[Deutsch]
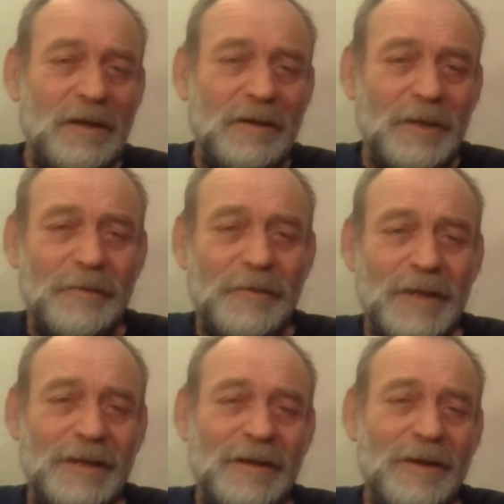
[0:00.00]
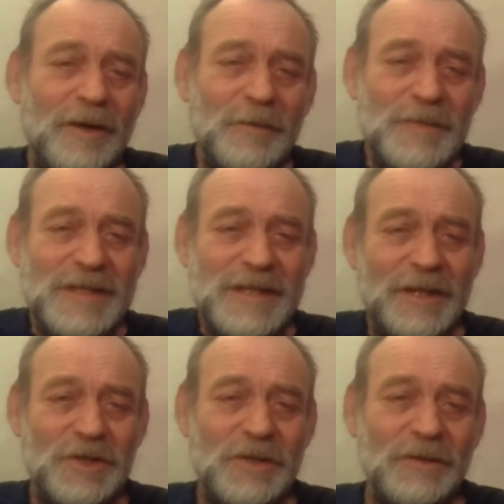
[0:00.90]
ungefähr nach acht bis
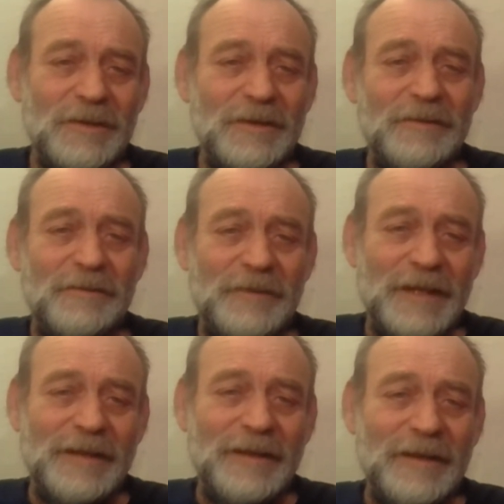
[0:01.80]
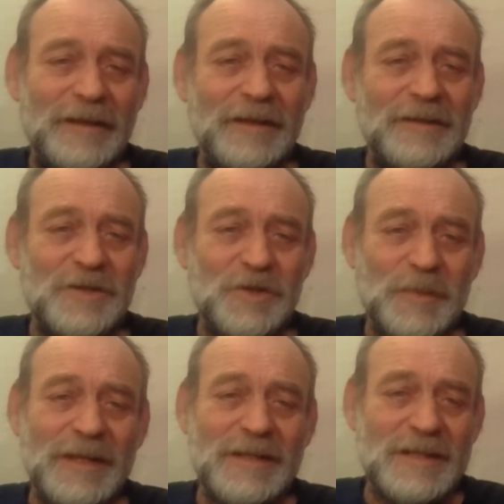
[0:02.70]
zehn Stunden wäre ich also
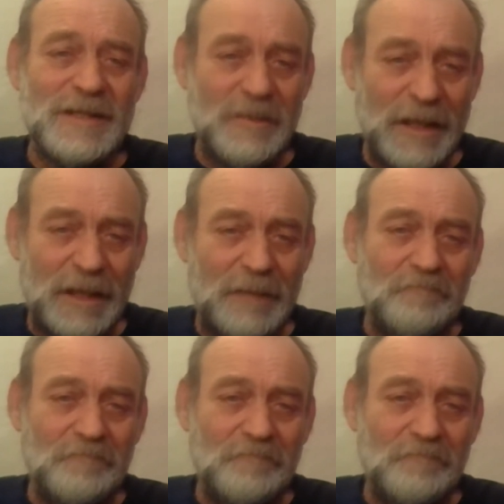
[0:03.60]
spätestens weg.